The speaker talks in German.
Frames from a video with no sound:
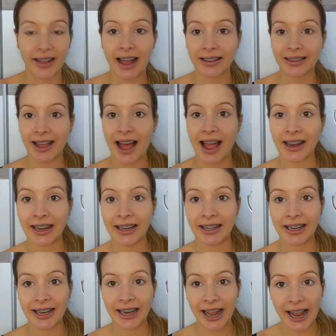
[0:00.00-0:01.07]
Da trage ich
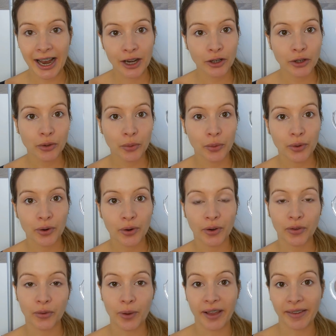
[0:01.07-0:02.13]
den hellen Ton
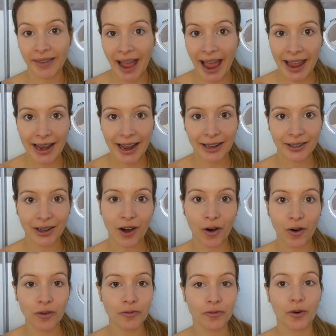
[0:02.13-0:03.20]
noch so als Highlight
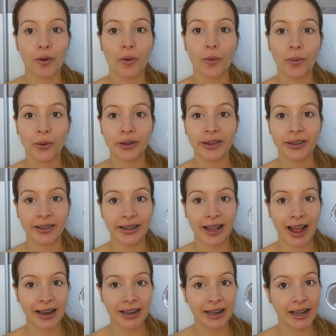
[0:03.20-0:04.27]
auf und
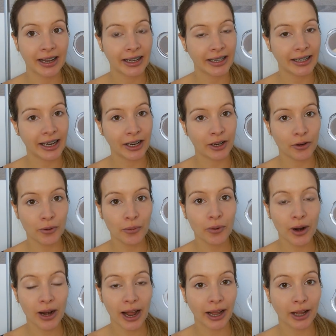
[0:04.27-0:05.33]
dann den
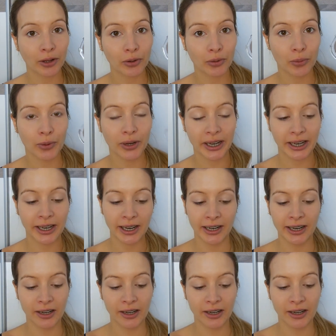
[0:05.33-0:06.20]
dunkleren Ton in die